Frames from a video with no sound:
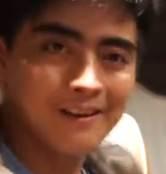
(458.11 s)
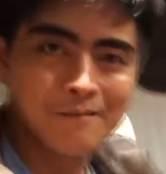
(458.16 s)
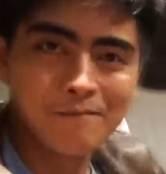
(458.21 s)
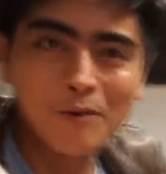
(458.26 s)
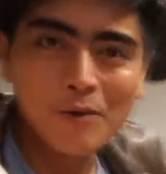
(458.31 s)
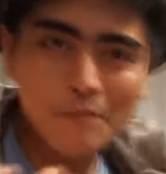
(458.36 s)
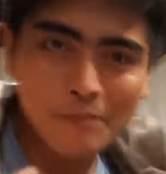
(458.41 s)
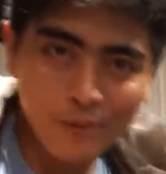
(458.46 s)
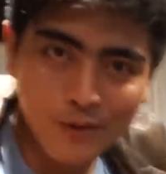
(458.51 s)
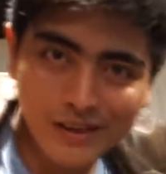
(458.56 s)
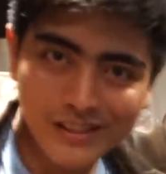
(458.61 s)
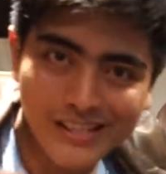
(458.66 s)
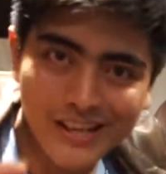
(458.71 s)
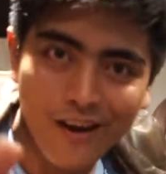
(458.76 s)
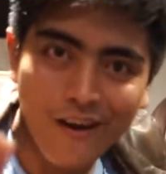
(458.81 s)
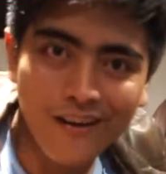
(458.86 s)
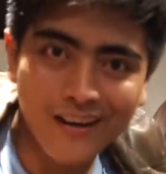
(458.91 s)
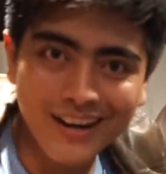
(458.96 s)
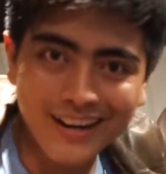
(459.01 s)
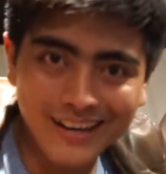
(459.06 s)
mumpung si
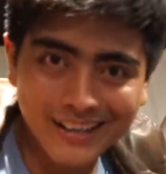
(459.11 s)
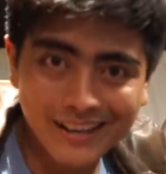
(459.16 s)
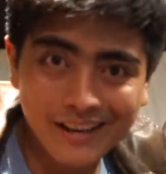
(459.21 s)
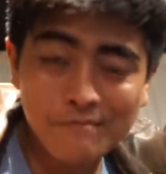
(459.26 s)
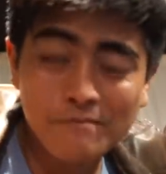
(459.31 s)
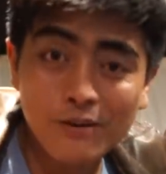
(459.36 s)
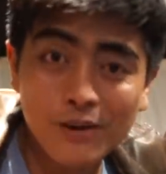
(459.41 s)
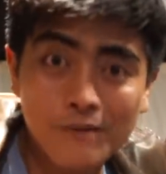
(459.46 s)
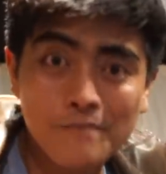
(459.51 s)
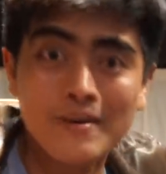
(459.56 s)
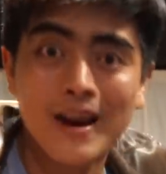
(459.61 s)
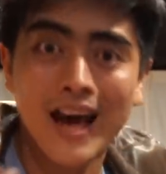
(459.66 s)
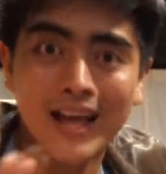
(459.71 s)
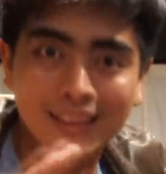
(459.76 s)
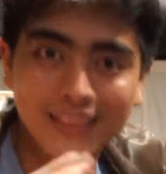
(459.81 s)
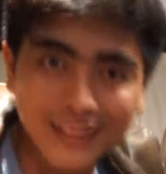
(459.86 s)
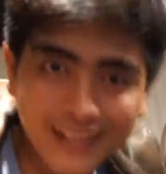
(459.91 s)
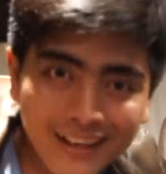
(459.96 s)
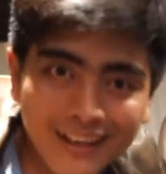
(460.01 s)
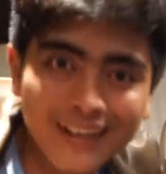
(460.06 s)
ownernya belum
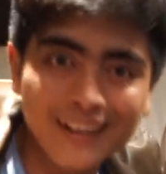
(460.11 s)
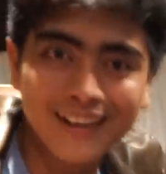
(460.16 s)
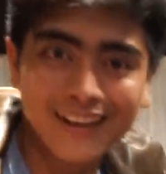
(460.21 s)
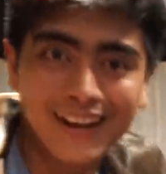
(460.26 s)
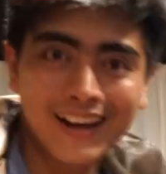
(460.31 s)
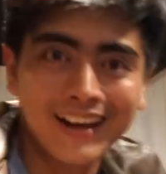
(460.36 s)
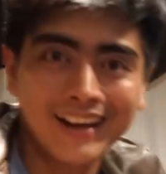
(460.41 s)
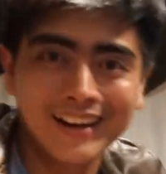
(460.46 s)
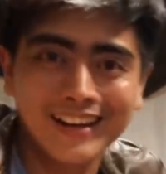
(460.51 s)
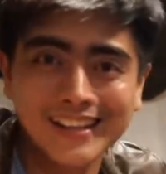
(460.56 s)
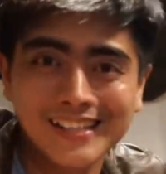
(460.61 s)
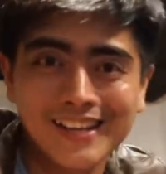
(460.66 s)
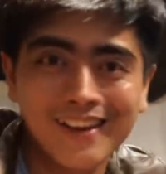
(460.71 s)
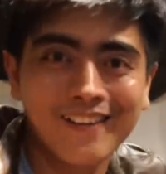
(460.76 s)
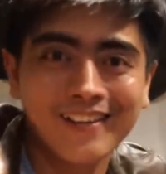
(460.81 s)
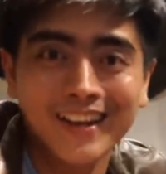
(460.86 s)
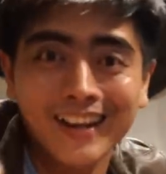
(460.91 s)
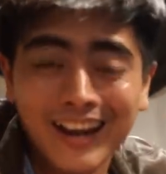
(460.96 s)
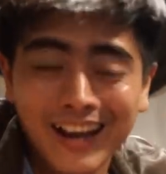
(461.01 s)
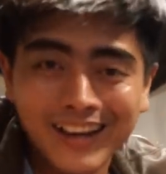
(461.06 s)
datang karena si
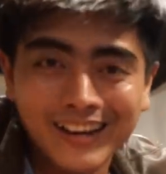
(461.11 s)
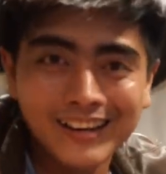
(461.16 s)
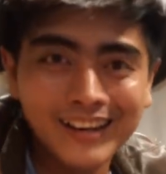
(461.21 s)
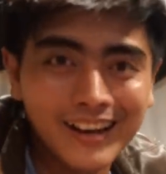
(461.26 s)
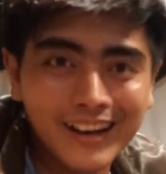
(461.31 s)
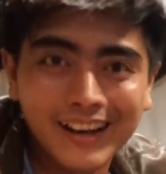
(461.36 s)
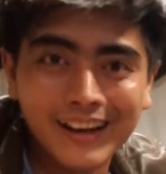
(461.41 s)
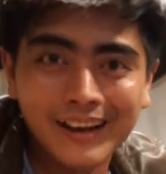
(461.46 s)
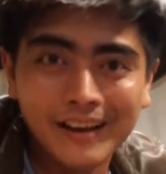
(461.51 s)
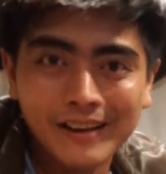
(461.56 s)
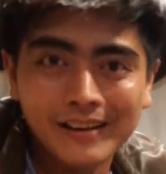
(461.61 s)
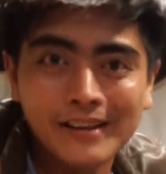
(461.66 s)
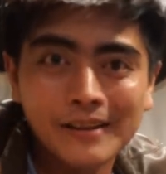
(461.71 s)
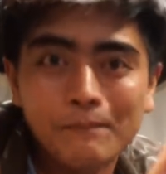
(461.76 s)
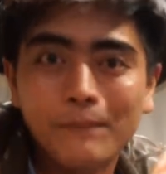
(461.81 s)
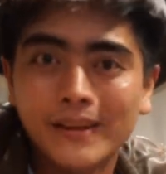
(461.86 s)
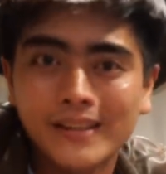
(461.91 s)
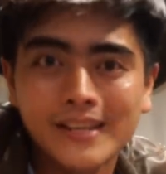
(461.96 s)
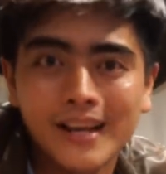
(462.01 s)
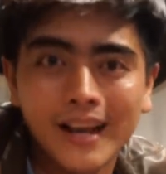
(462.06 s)
owner ada di
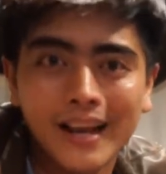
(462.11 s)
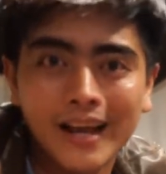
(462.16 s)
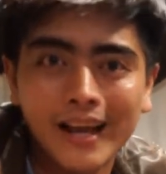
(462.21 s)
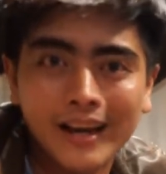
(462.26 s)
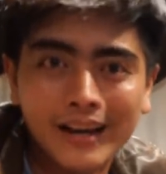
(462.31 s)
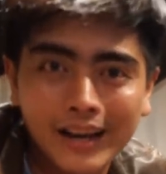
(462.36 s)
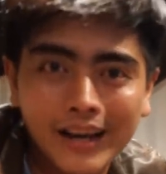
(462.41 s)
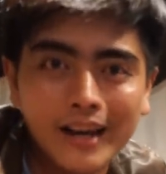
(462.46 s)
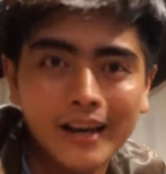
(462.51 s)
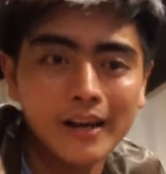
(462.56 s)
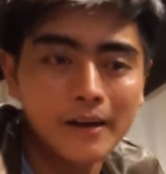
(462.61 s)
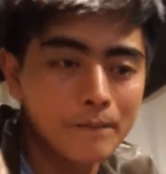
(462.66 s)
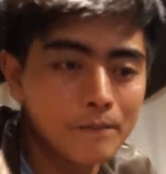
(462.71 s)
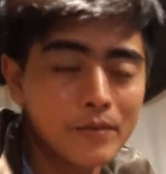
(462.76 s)
perjalanan.